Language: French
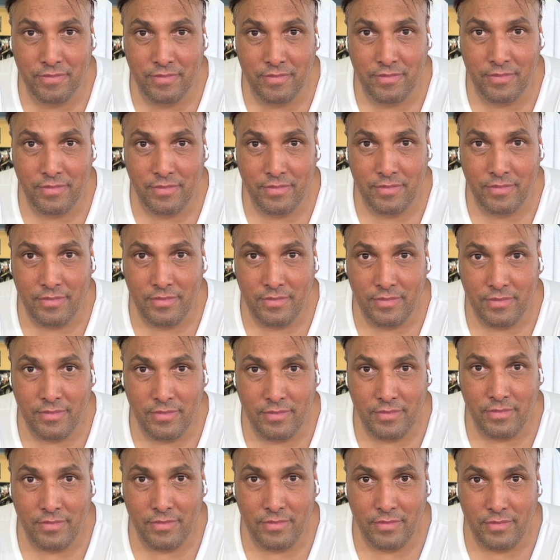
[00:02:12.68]
Ben, que les
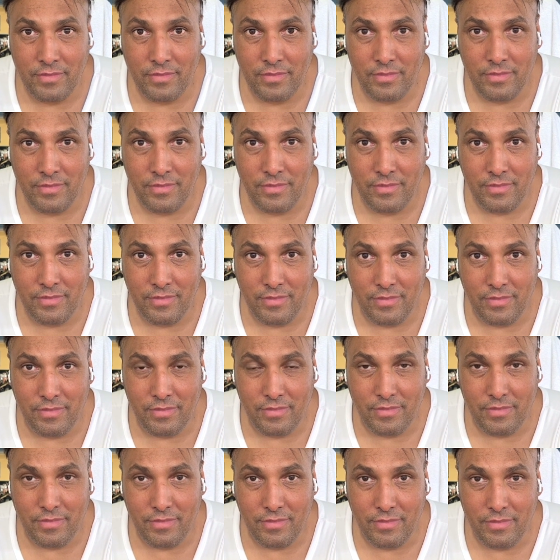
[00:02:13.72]
décisionnaires fassent,
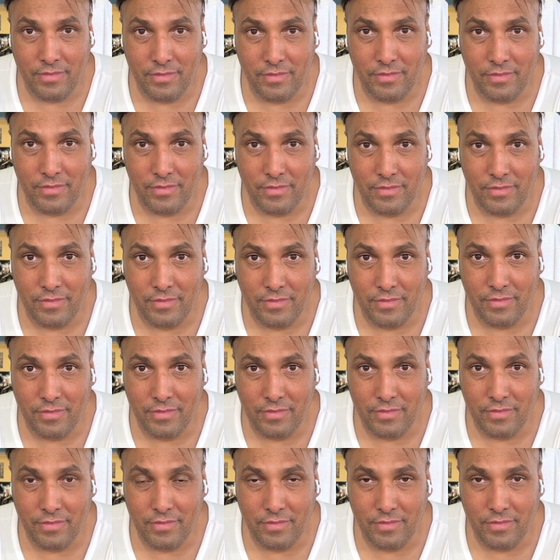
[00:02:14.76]
ce qu'il faut et je
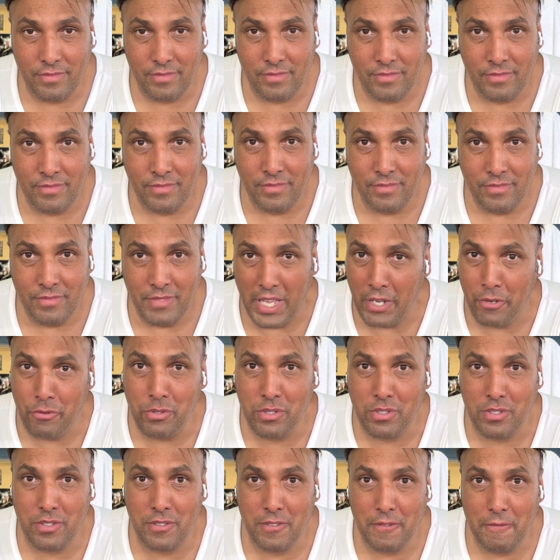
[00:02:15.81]
serai là,
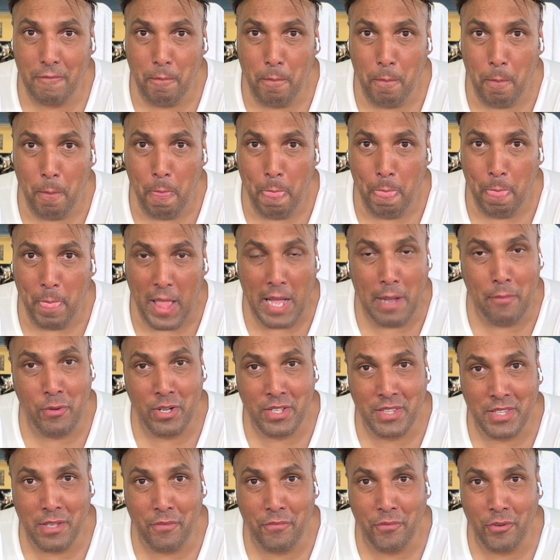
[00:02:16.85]
avec grand plaisir. À
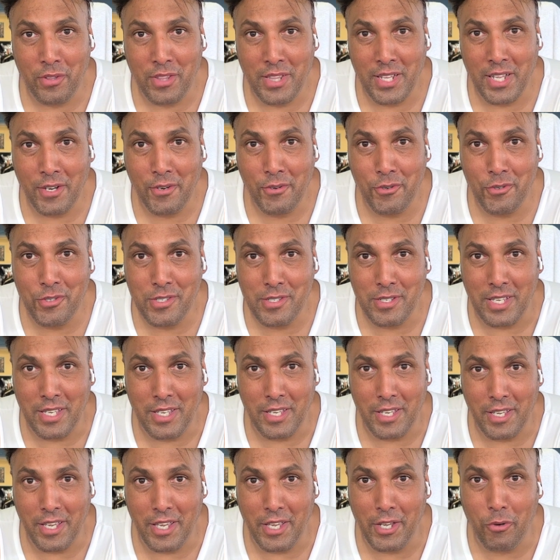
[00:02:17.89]
moi de défendre la cause
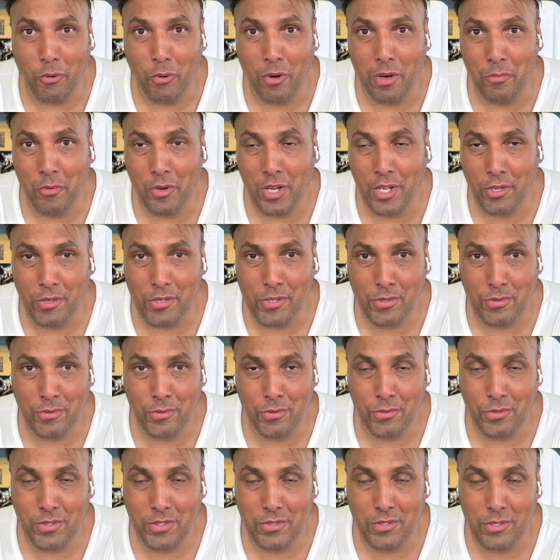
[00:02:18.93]
et, crois-moi qu'ils
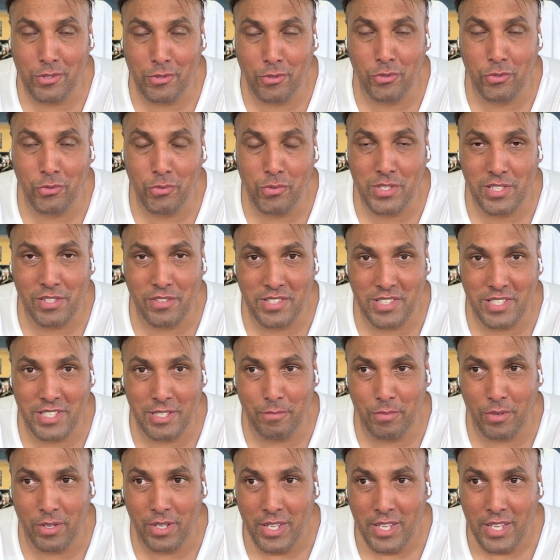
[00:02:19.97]
sont, tous
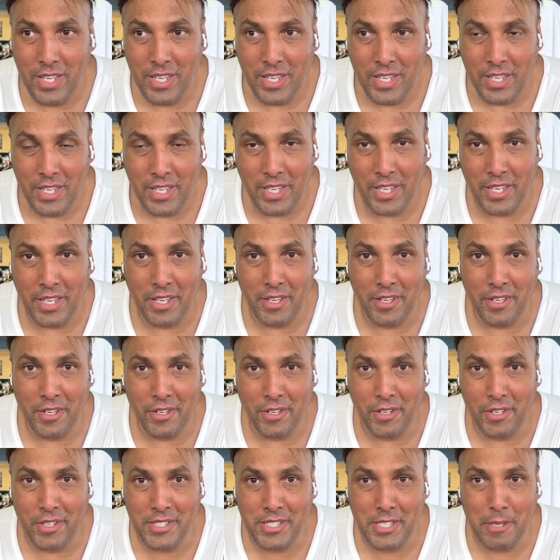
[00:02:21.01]
sensibles et,
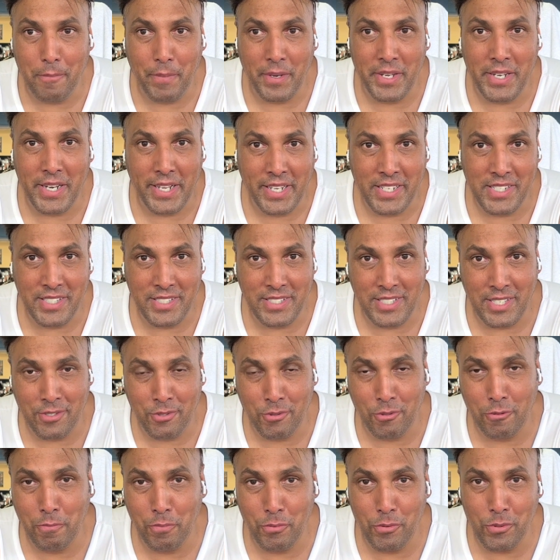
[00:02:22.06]
et c'est pas une
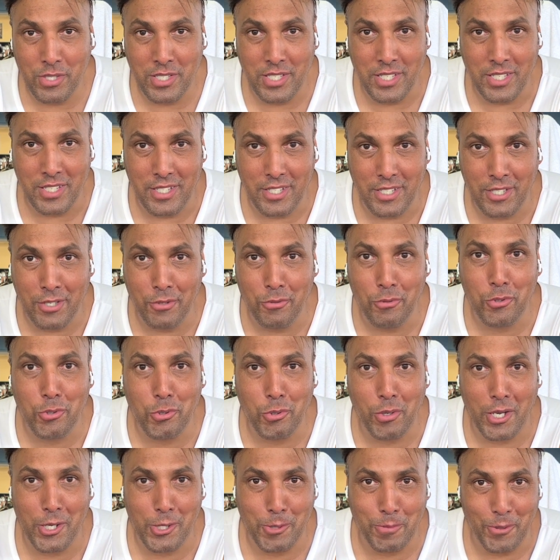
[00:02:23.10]
accréditation de plus qui, qui nous
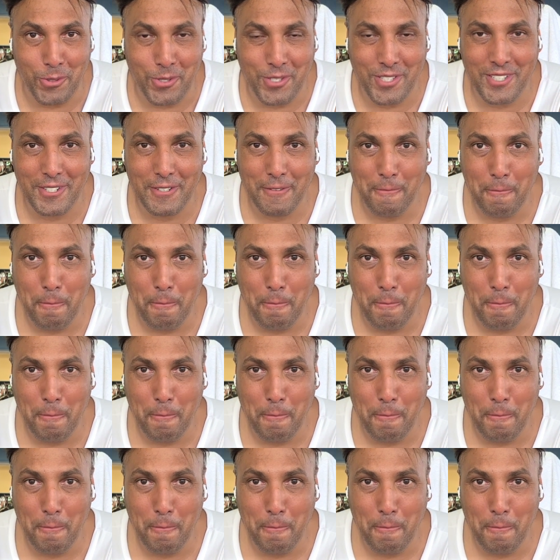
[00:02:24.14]
tuera, je pense.